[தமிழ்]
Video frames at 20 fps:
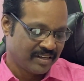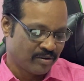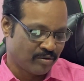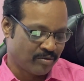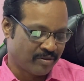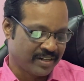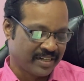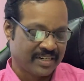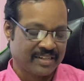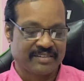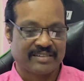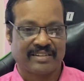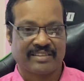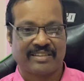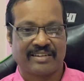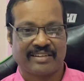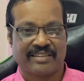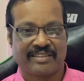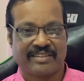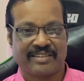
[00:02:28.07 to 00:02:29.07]
ரோஹிணி
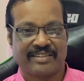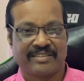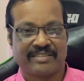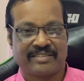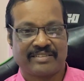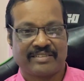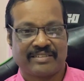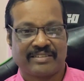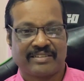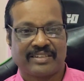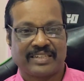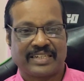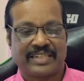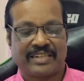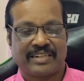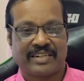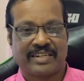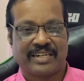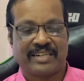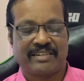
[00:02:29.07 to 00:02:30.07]
நட்சத்திரத்துக்கும்
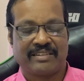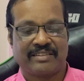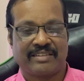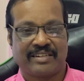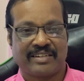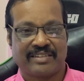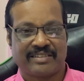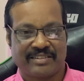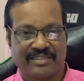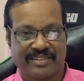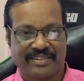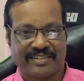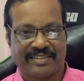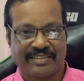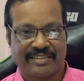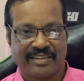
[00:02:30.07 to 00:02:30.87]
கழுத்து ரஜ்ஜு